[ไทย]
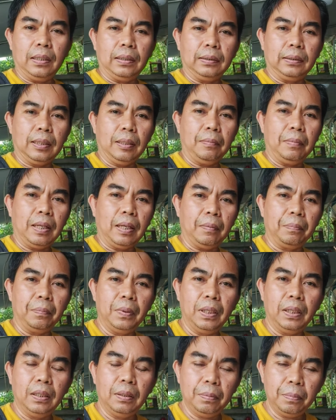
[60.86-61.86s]
สำหรับ
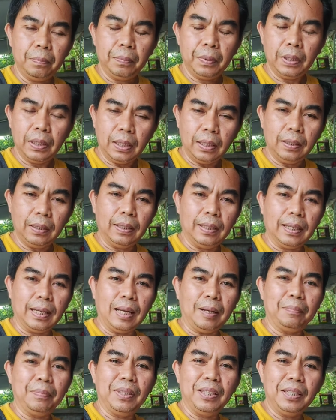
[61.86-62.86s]
เพื่อนเพื่อนนะค
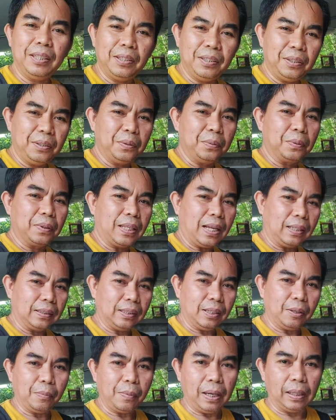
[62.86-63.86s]
รับที่อยู่ต่าง
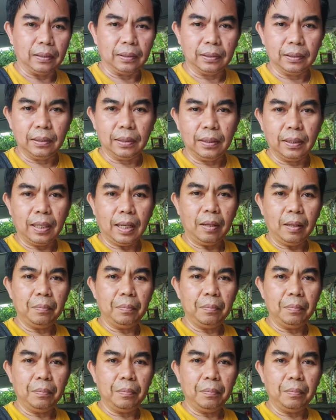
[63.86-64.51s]
จังหวัดนะครับ